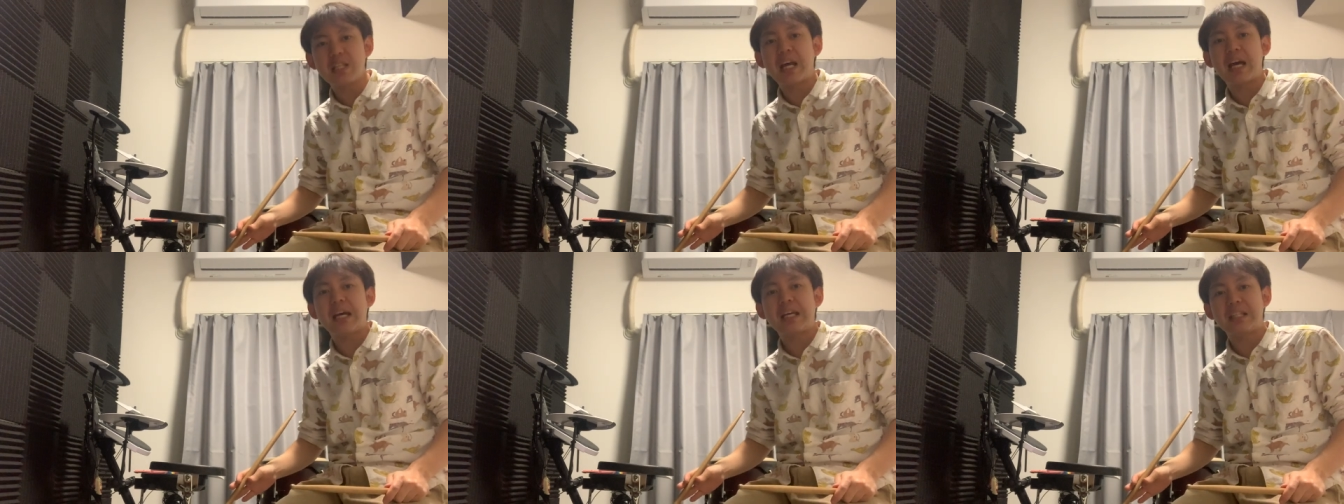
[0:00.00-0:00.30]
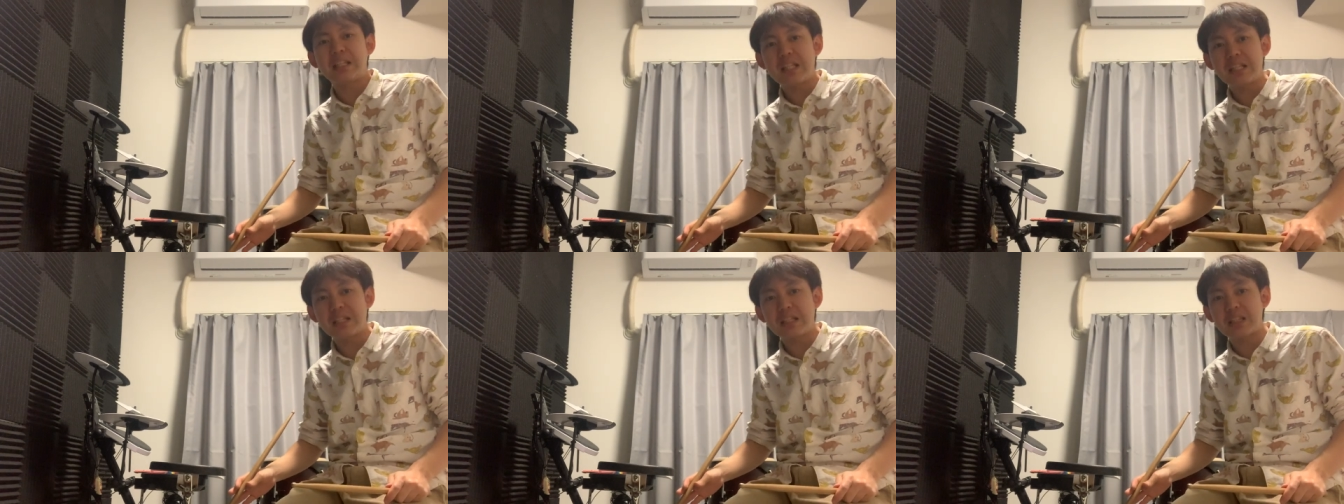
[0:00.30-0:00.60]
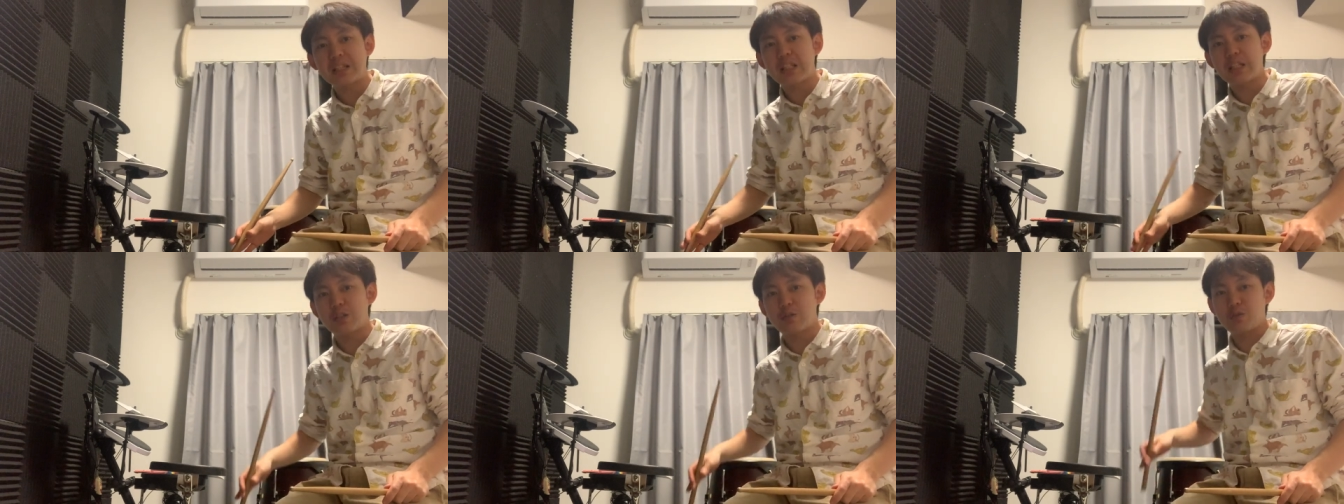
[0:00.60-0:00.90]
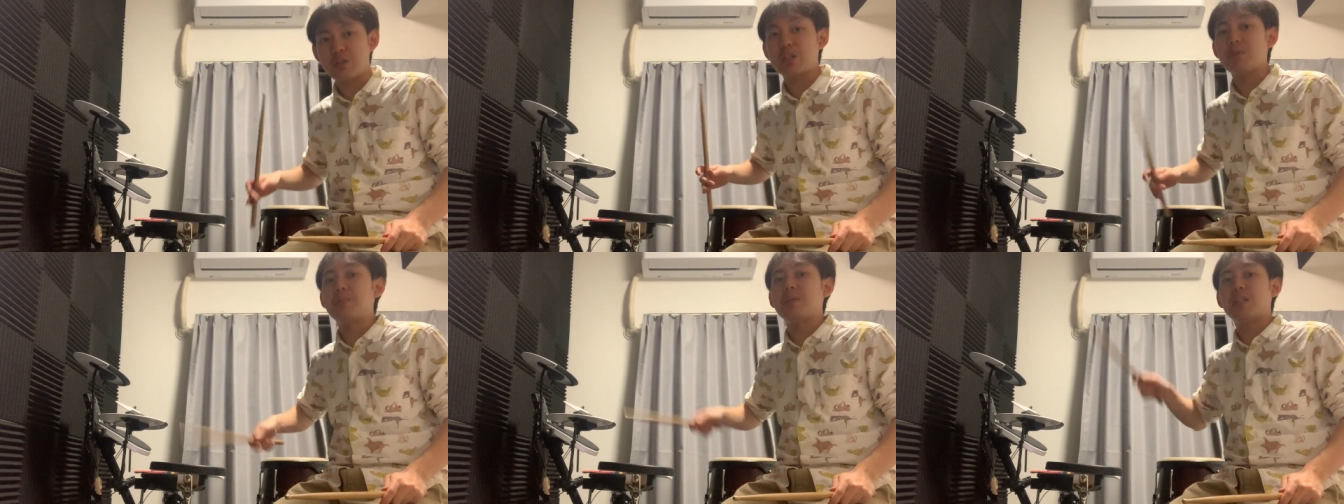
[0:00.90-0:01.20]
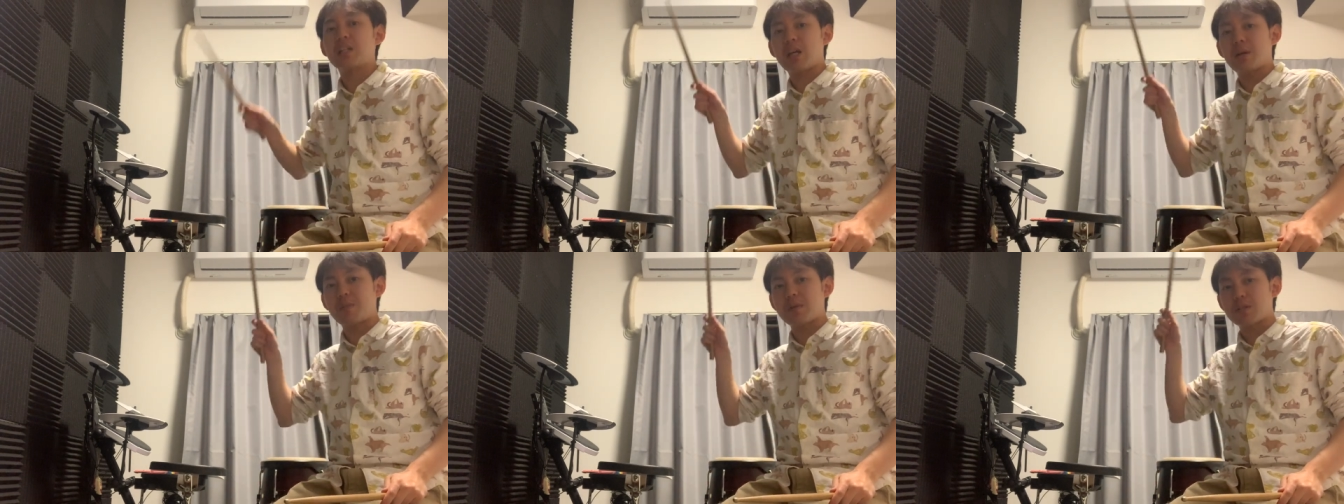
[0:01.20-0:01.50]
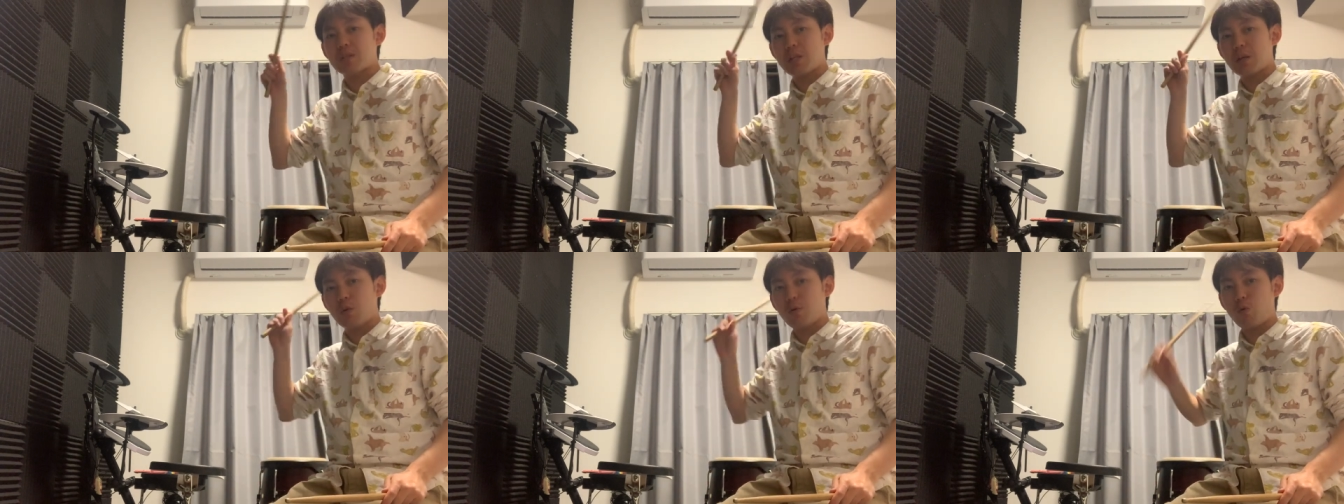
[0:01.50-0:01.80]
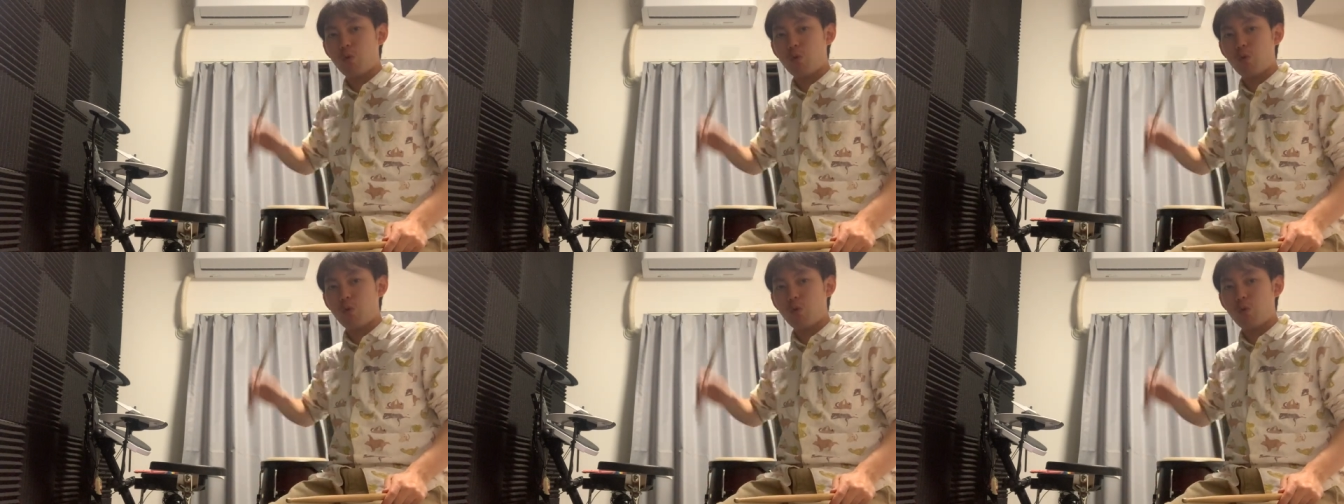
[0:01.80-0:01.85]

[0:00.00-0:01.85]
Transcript: ないでっていう意味になりますね。